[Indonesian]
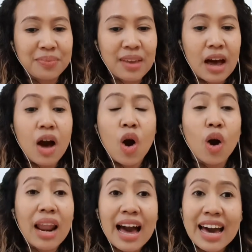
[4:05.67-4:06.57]
Nah,
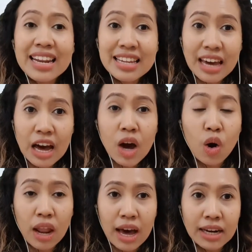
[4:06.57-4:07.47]
olahannya,
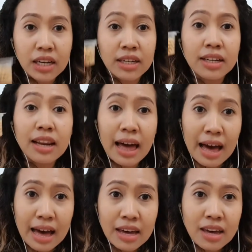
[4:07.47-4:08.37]
olahan
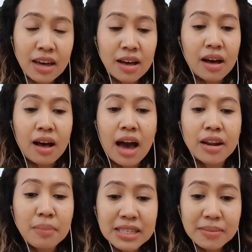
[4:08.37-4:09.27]
kedelai
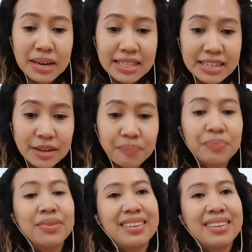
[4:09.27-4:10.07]
ada macam-macam.